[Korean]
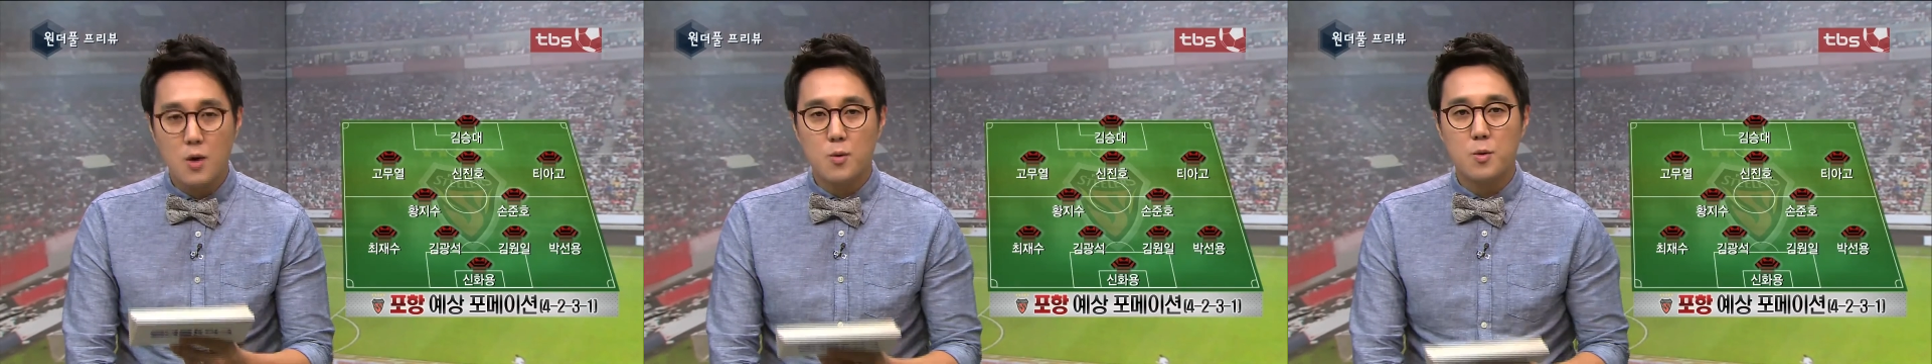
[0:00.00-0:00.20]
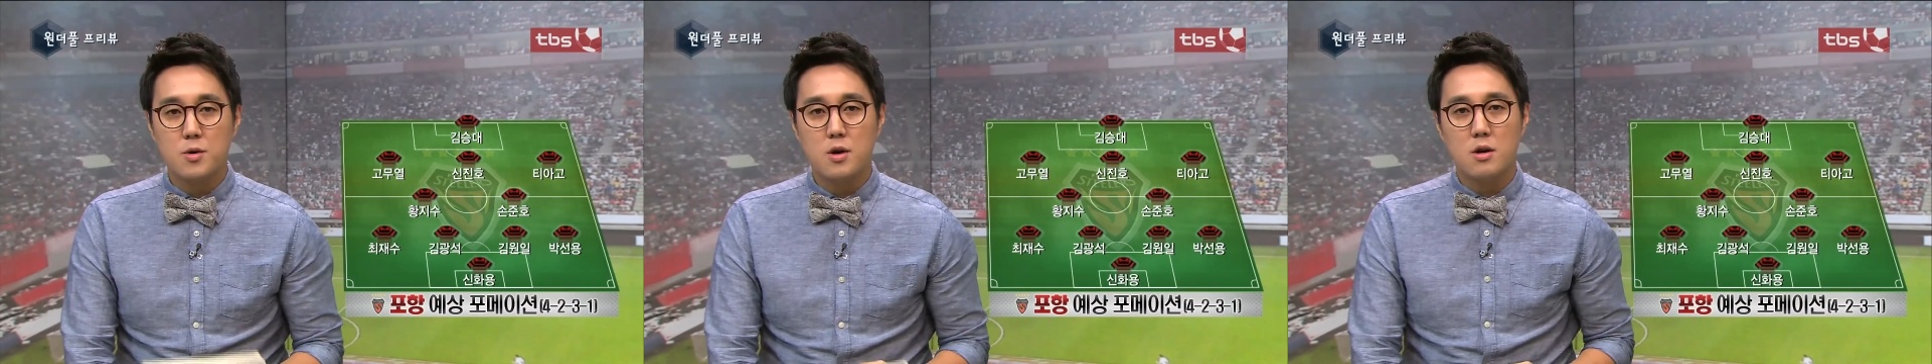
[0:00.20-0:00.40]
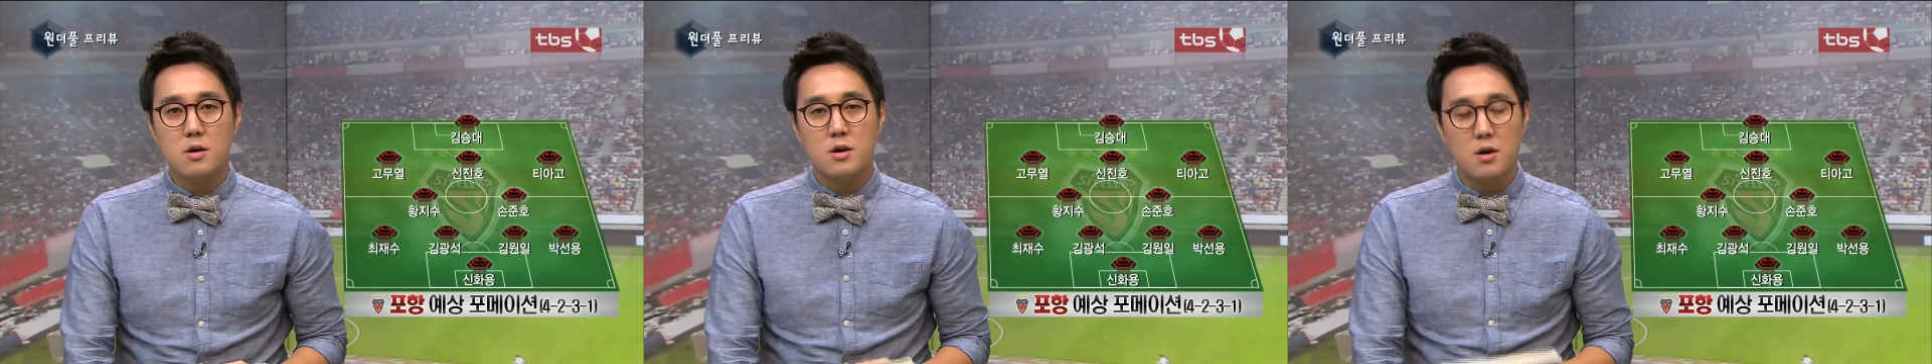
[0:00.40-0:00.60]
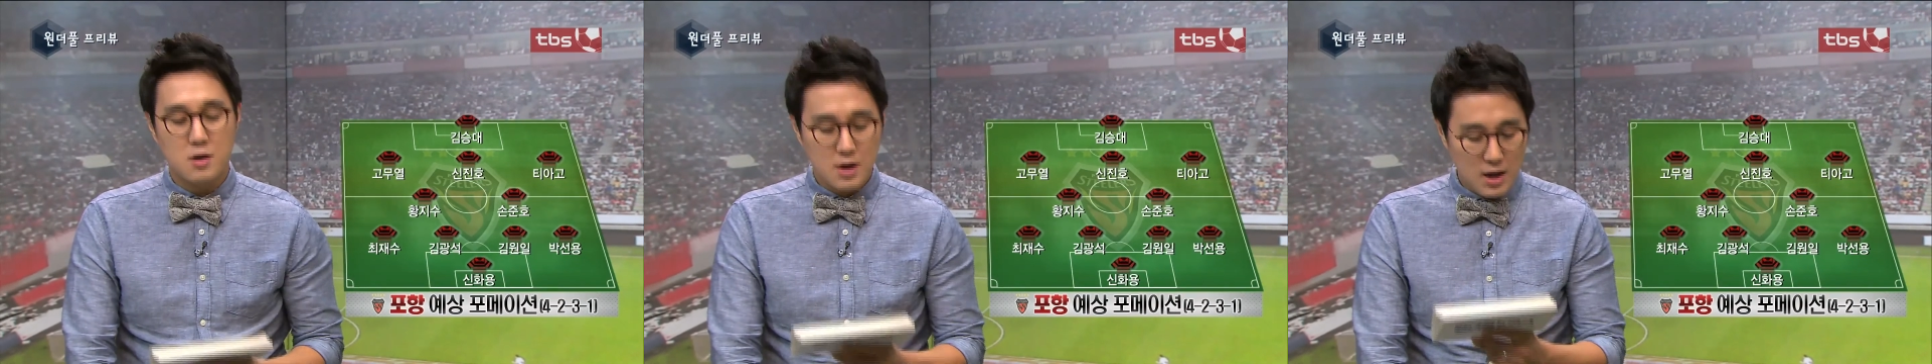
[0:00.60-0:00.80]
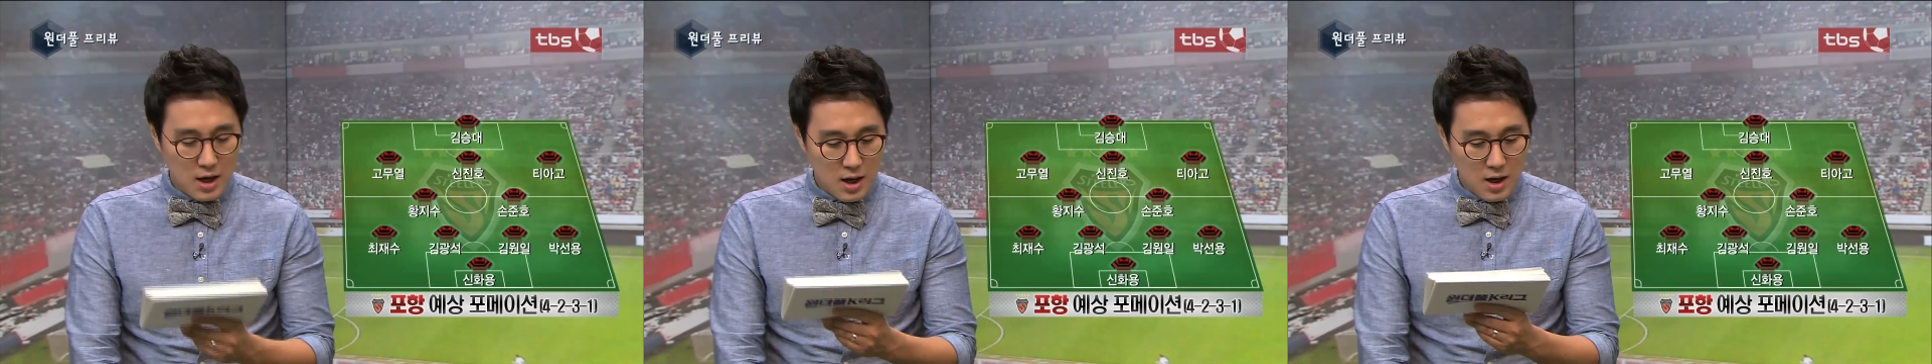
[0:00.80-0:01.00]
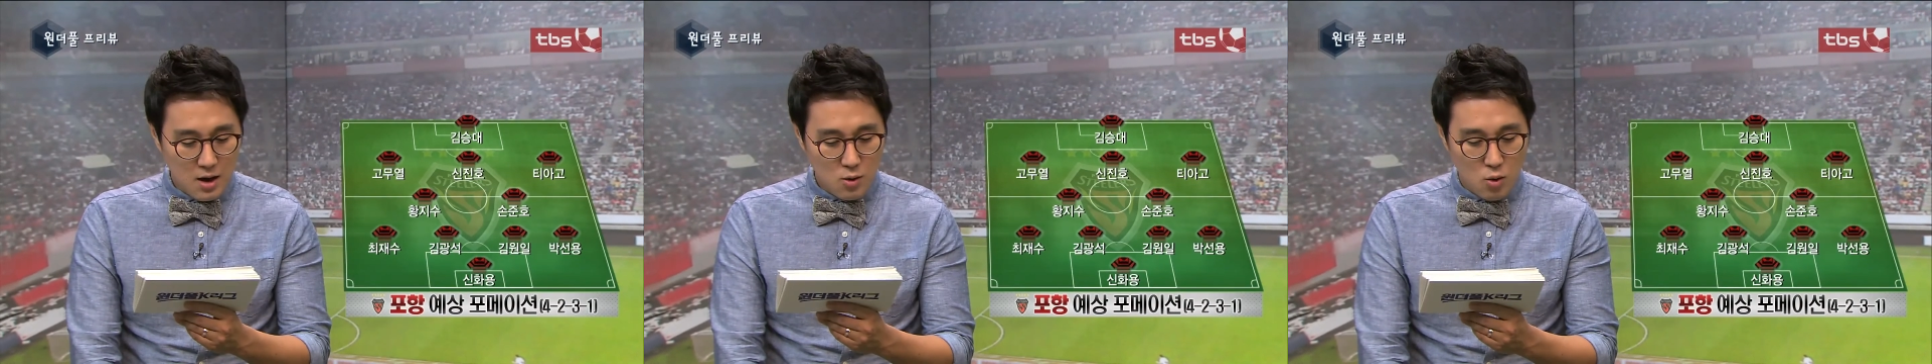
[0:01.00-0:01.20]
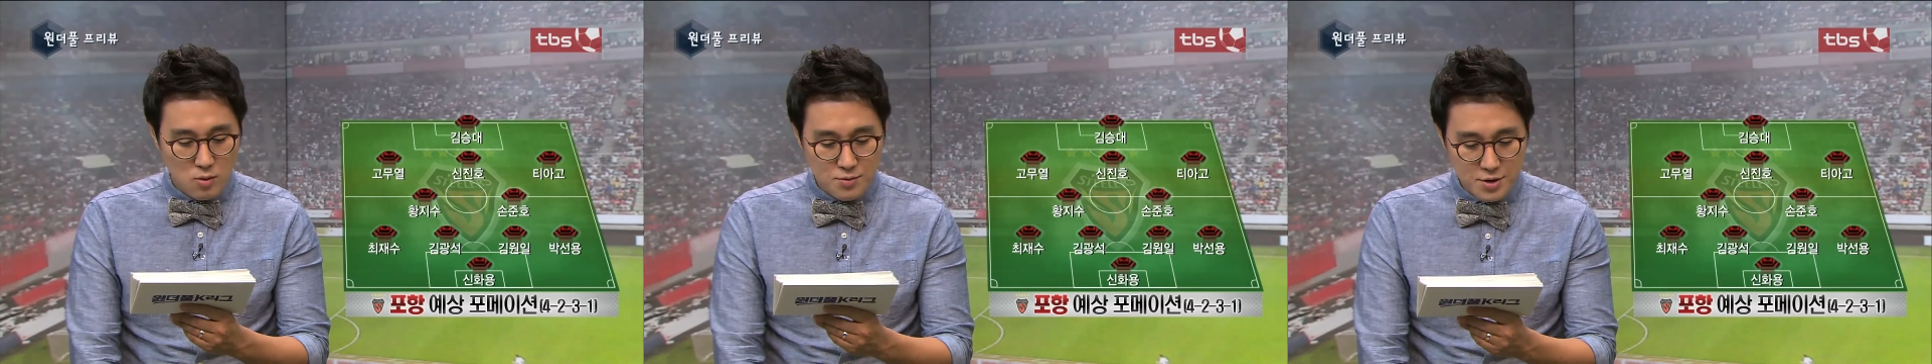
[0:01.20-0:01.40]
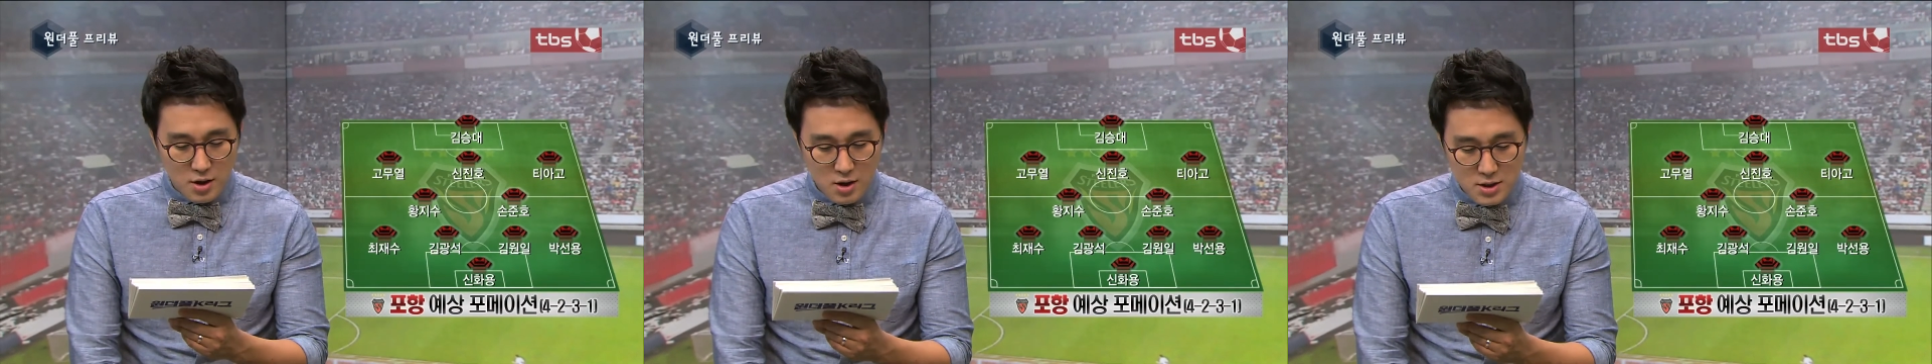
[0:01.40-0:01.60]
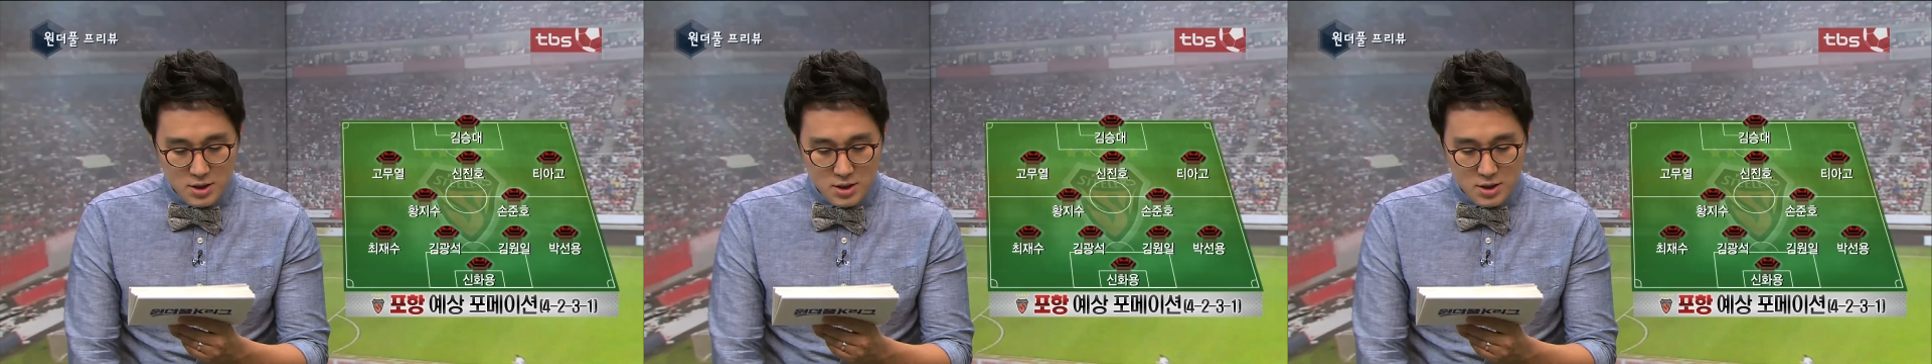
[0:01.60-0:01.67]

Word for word: 공격형의 고무열,